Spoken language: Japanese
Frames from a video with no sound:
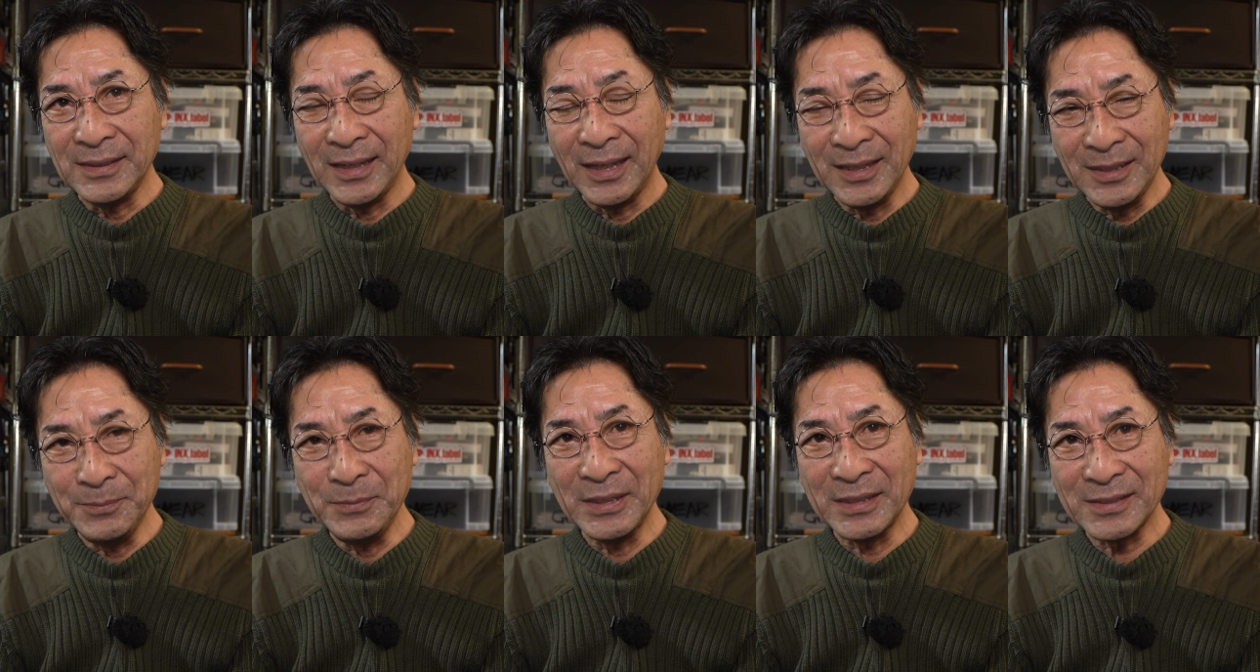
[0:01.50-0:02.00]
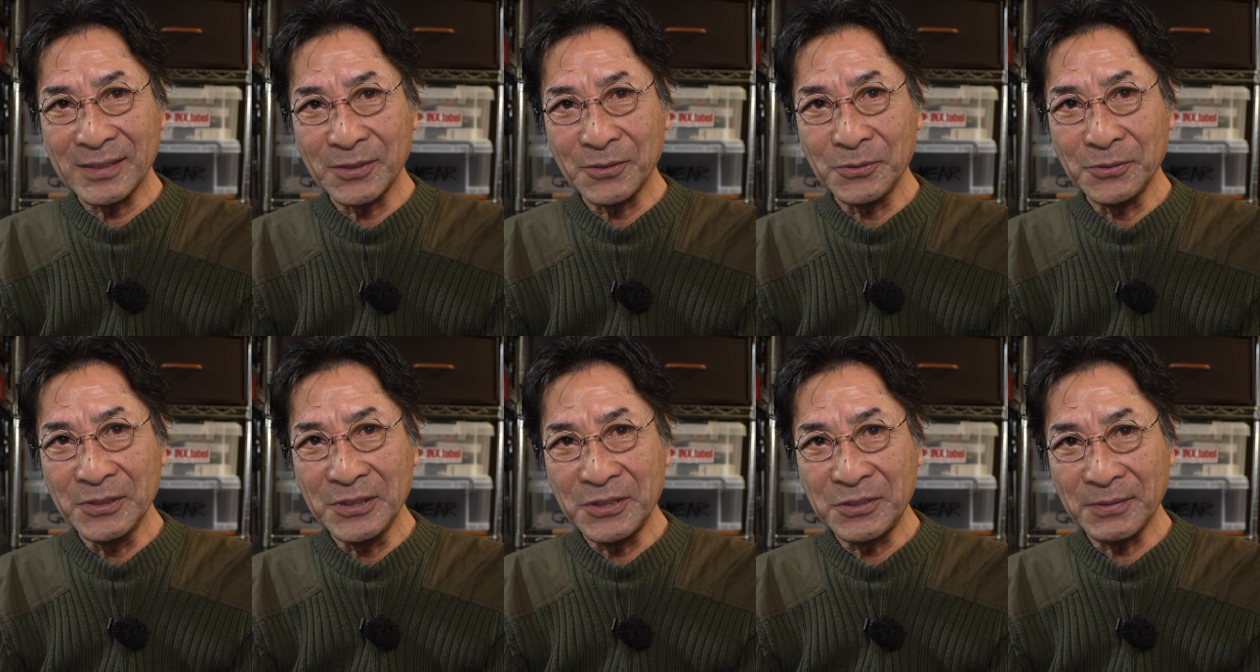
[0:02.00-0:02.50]
はい皆さん
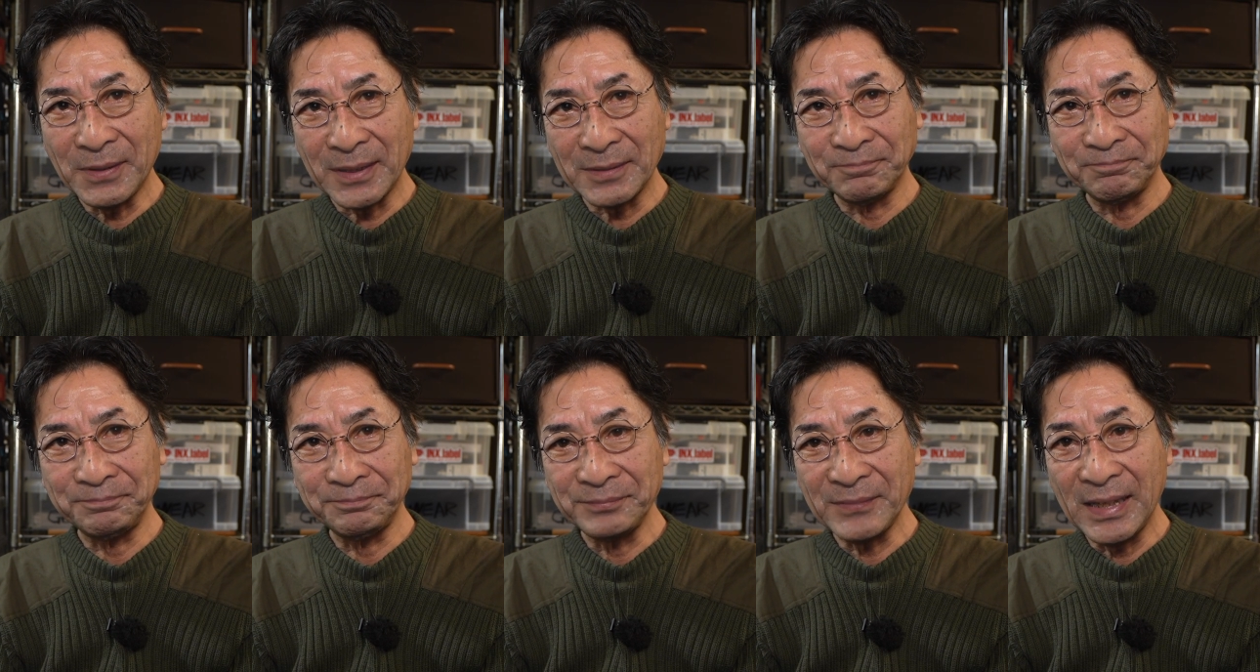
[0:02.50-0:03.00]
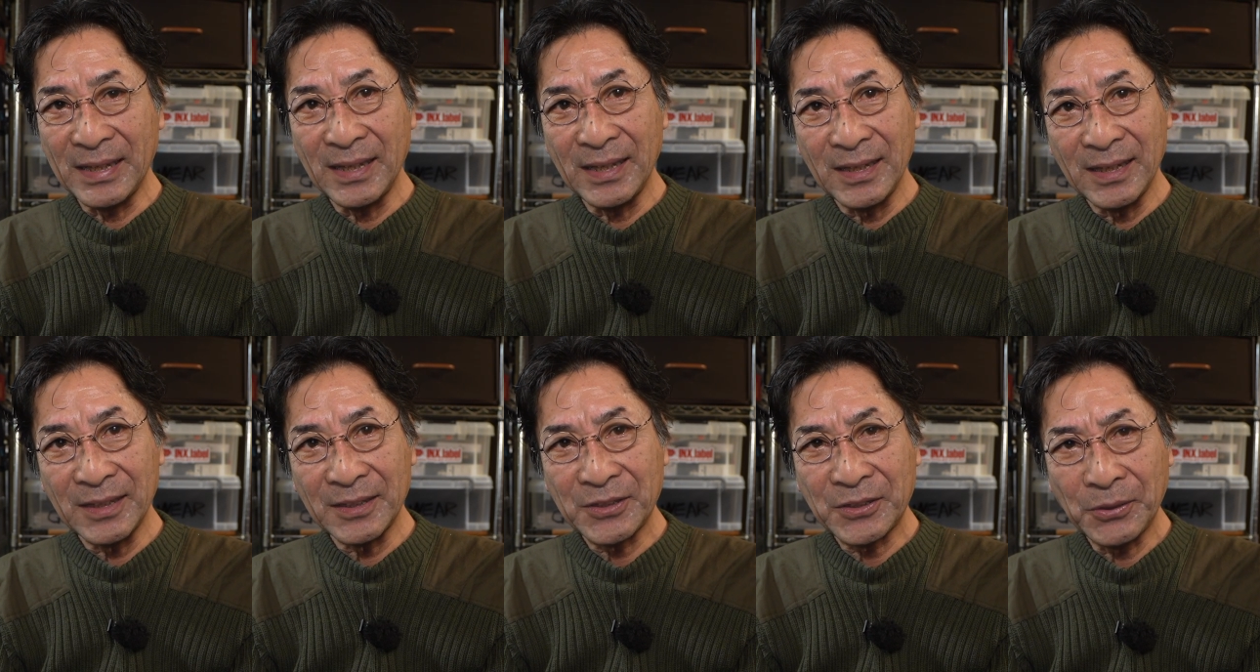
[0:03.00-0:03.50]
こんにちは、
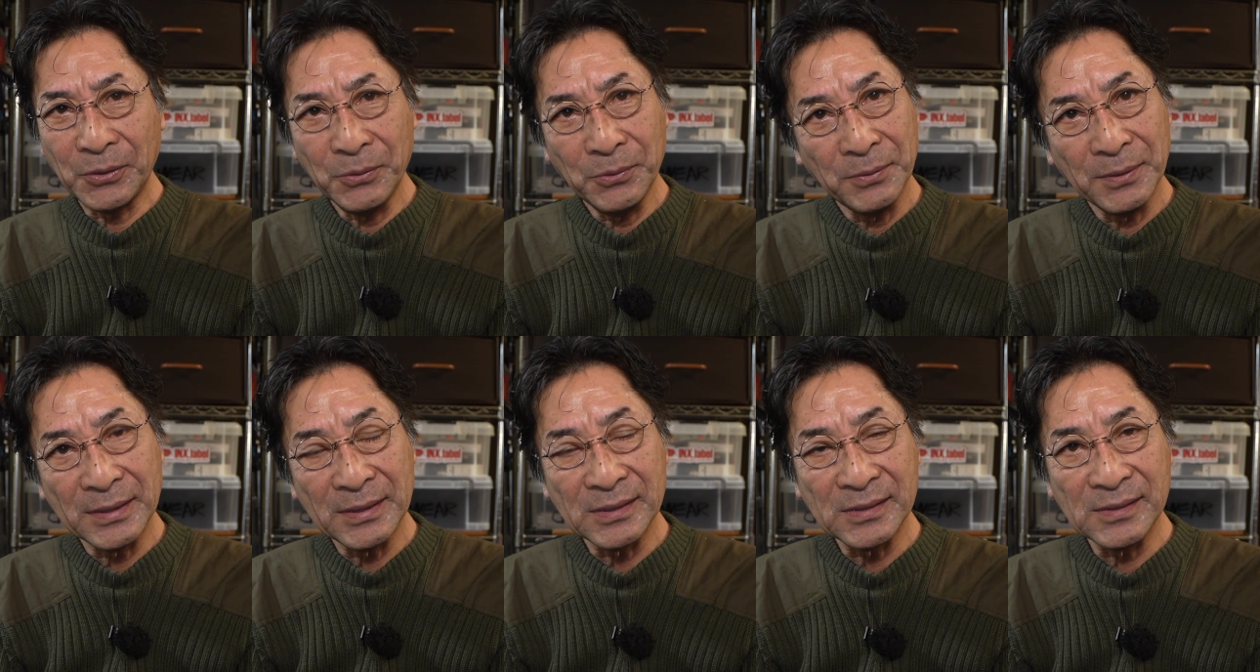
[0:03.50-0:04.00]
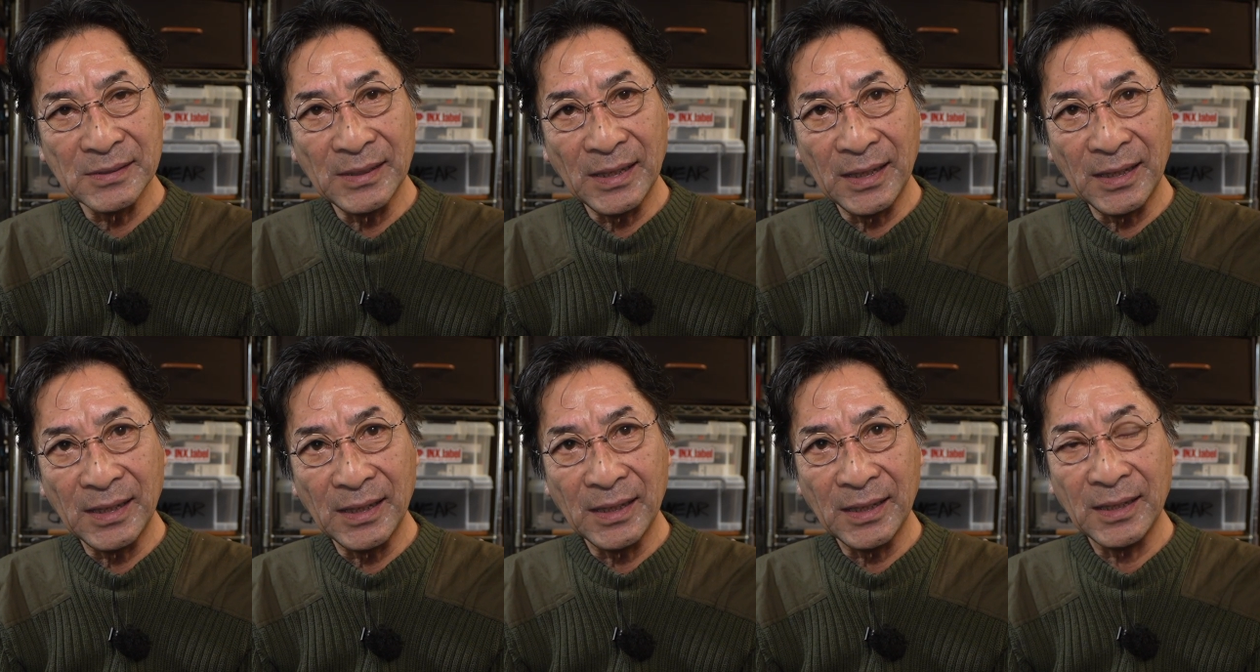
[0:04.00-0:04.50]
えー、今日はです
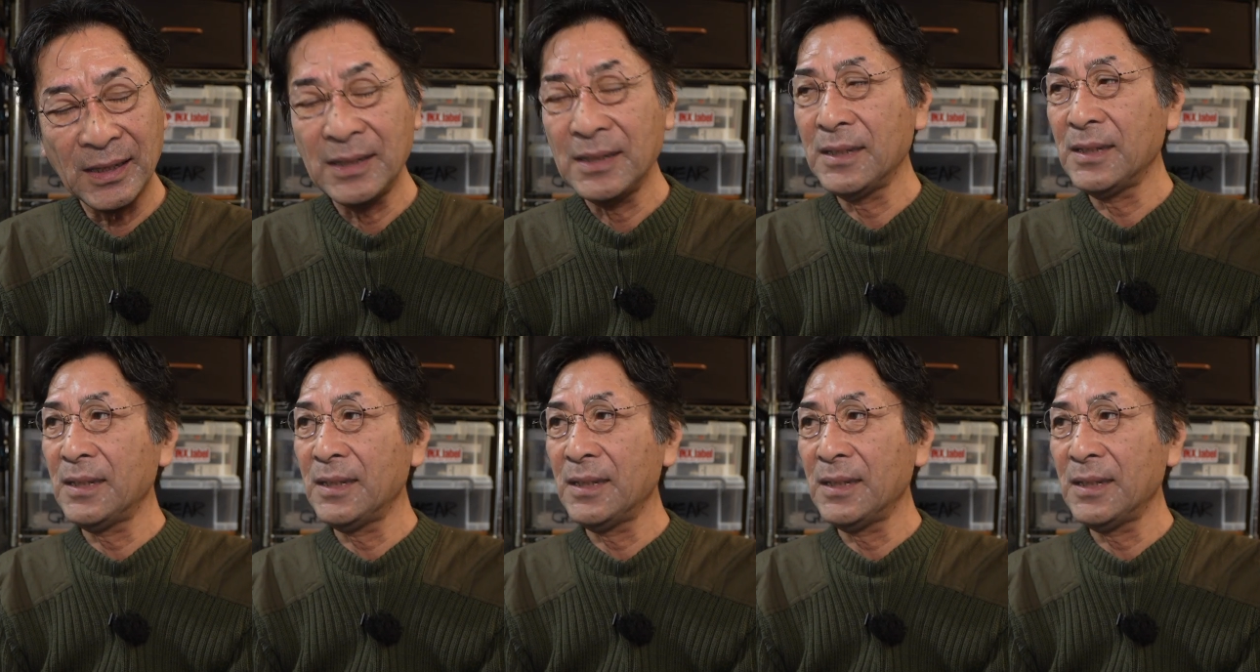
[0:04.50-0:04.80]
ね